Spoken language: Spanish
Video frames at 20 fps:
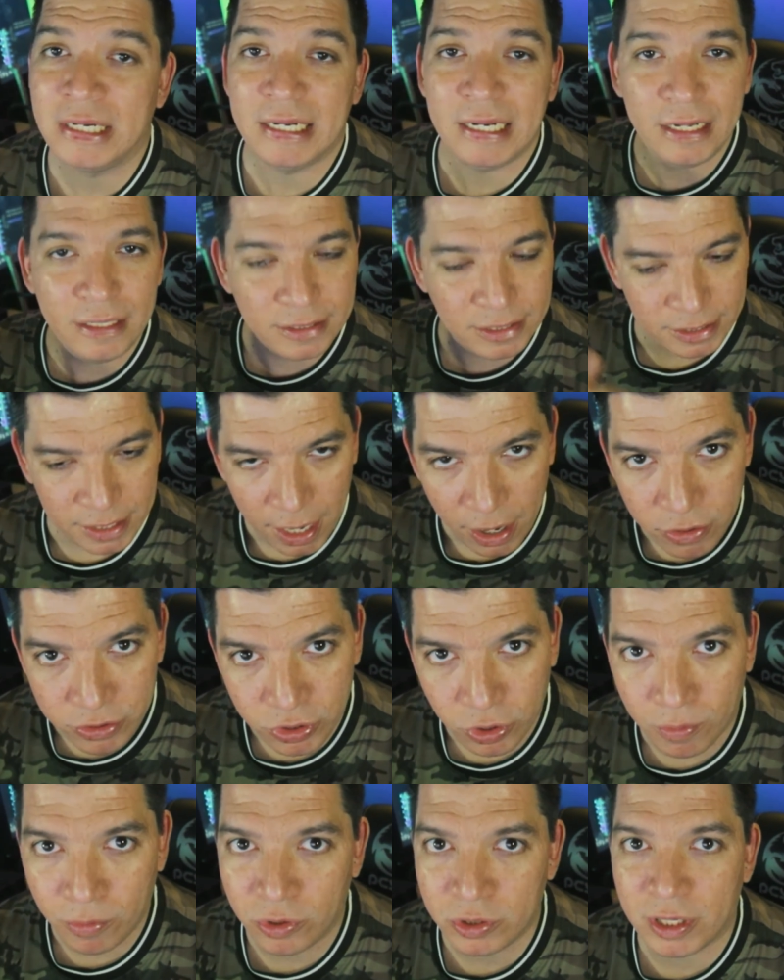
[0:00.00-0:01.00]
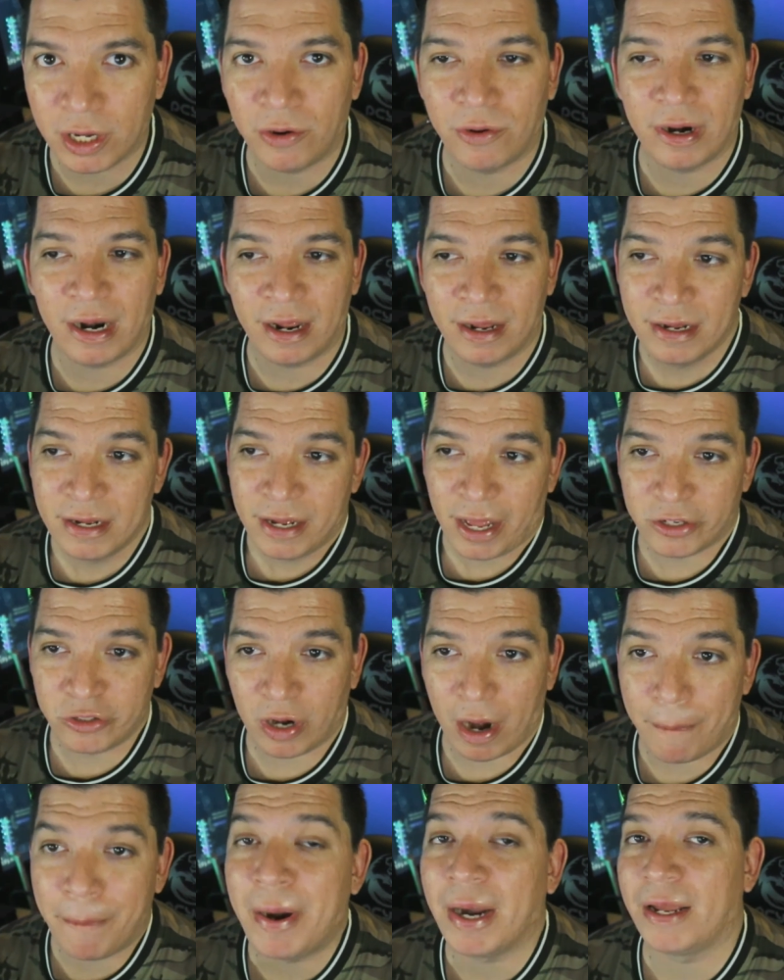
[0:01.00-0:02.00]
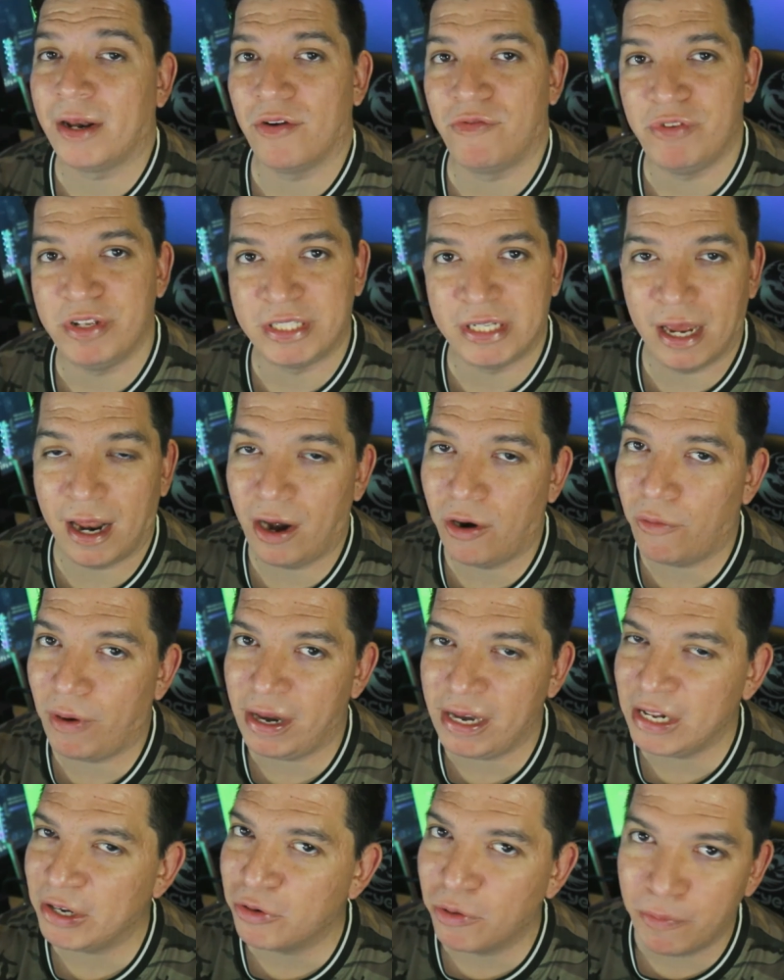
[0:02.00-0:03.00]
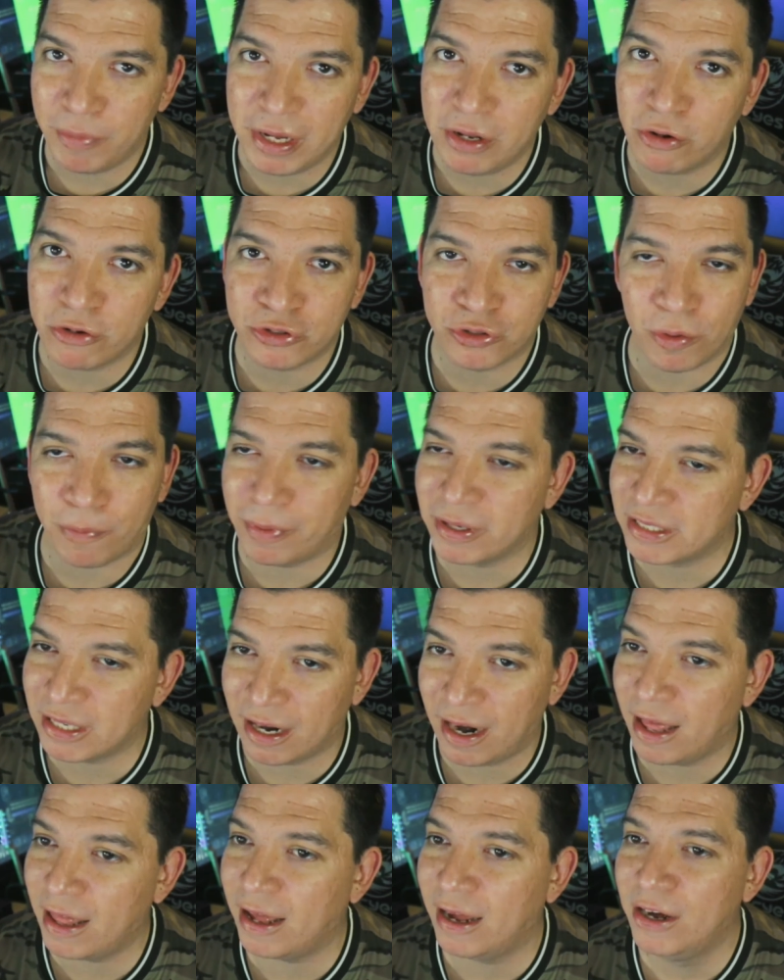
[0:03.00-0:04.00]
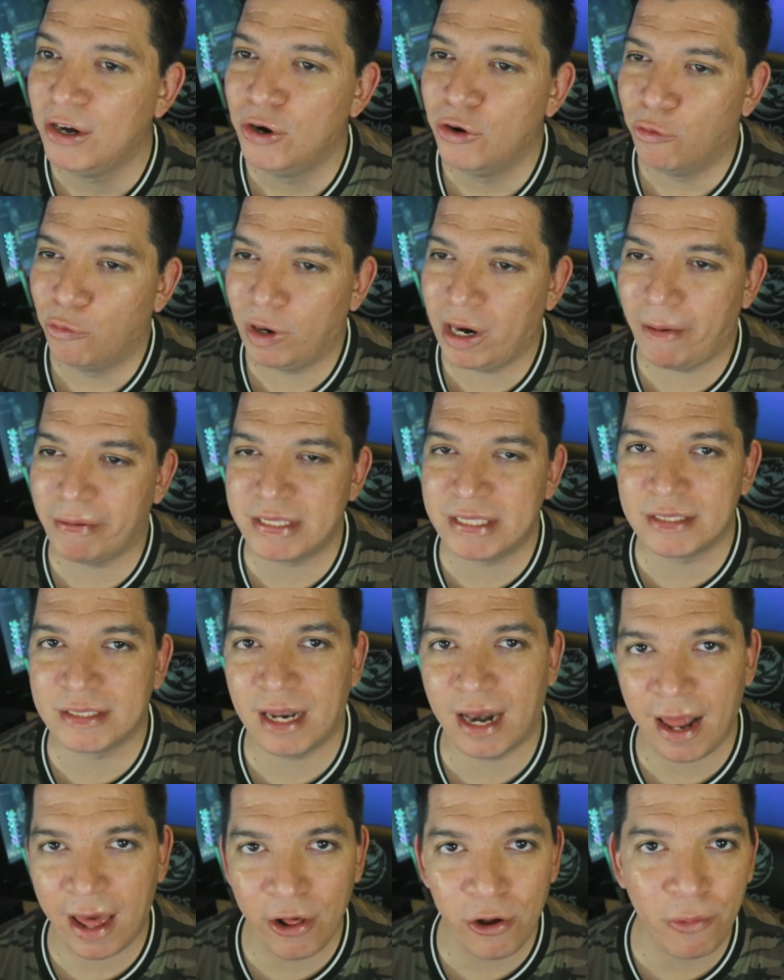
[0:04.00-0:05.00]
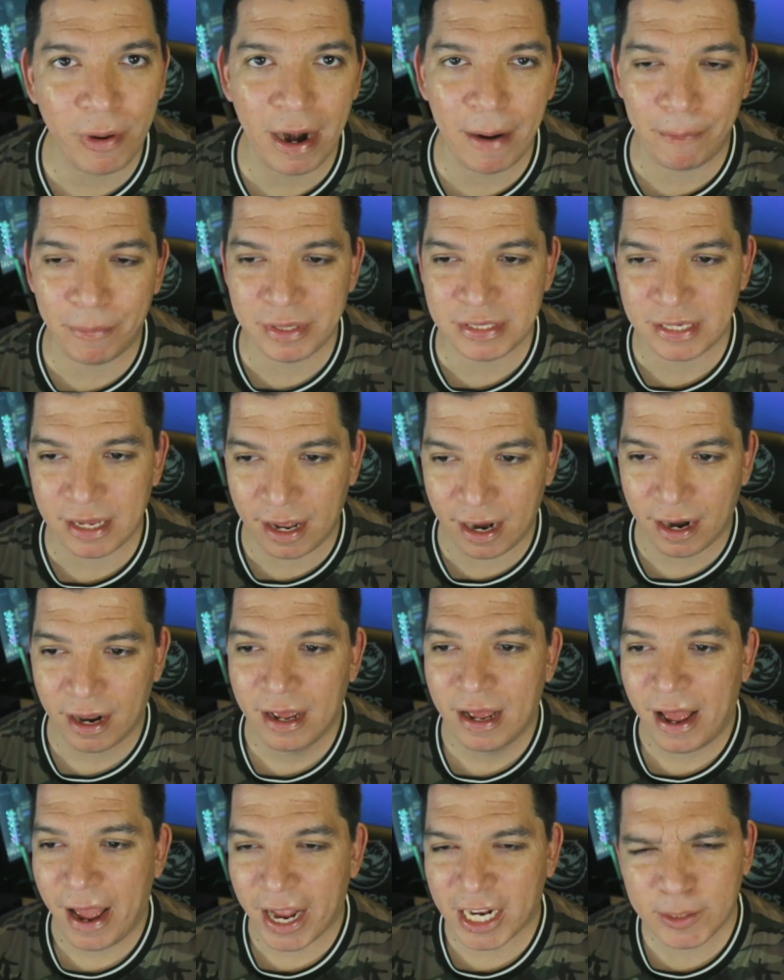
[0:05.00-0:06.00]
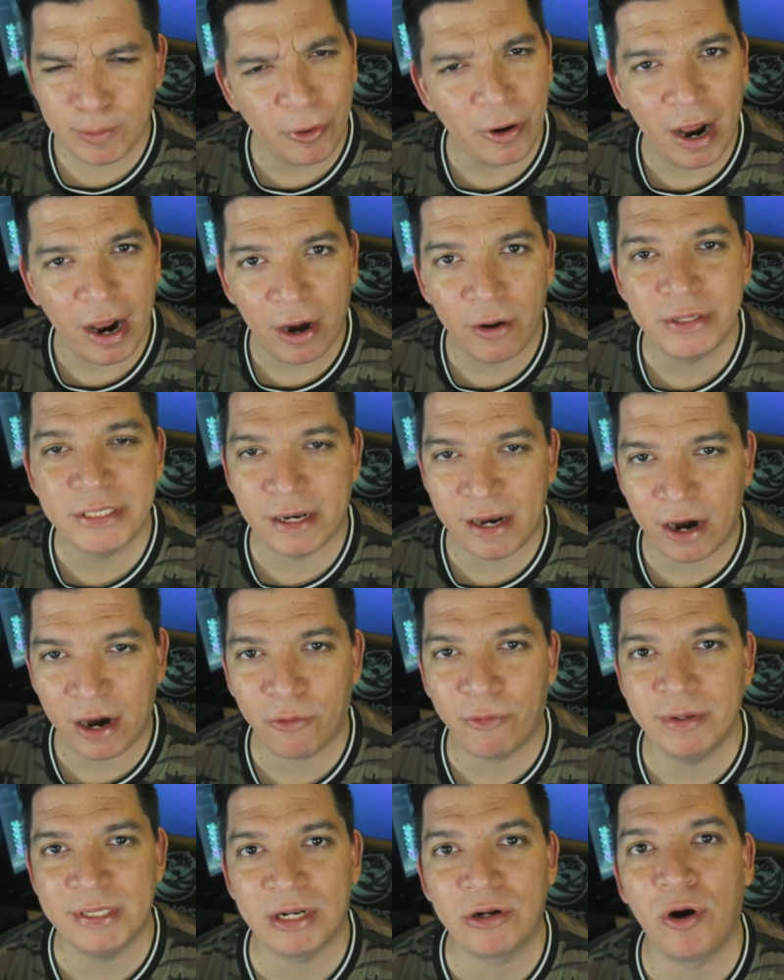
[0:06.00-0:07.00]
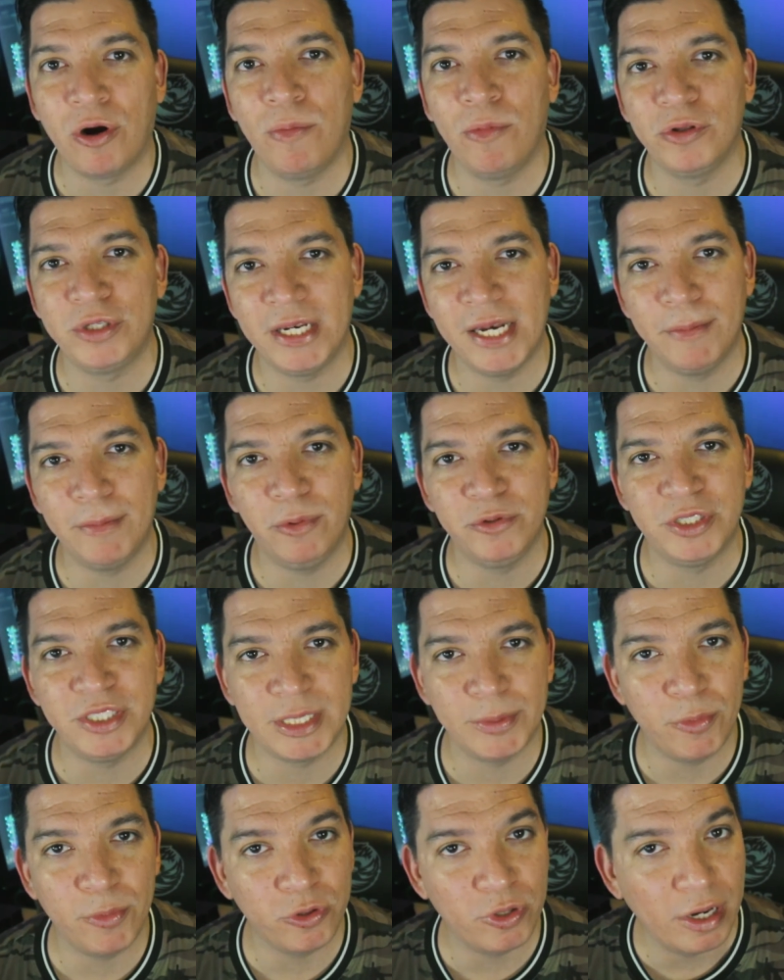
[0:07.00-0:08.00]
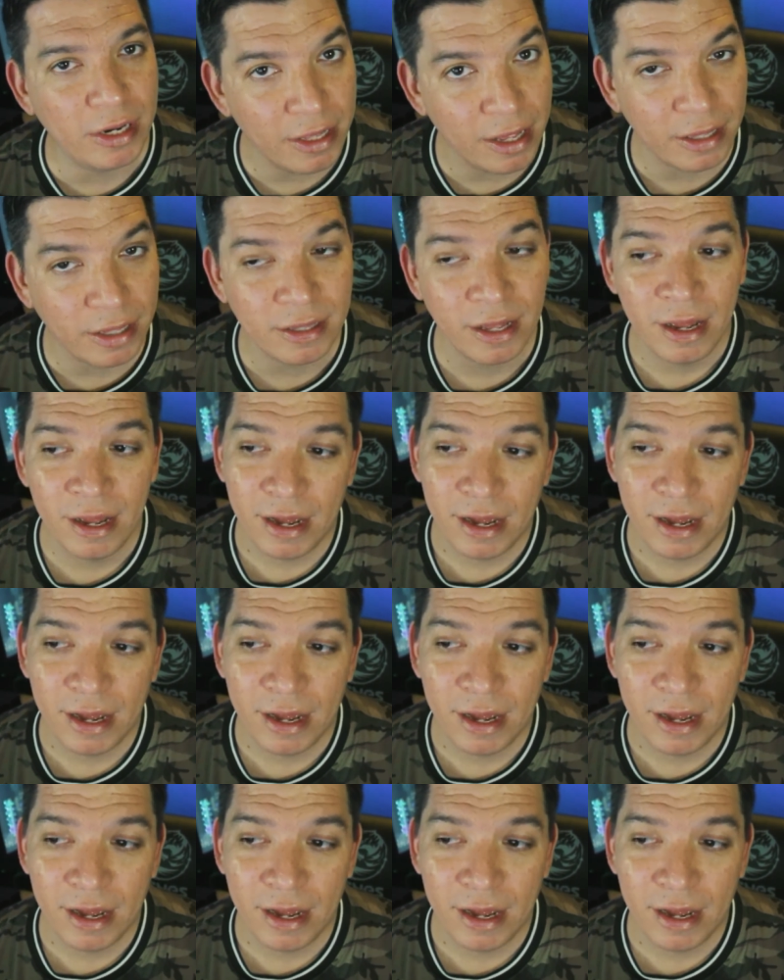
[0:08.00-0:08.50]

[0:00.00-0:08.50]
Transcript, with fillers: Instálenlo en su computadora. Es una página oficial, no hay ningún virus, no pasa nada. Una vez instalado, van a empezar a explorarlo y se van a dar cuenta cómo tiene muchísima utilidad.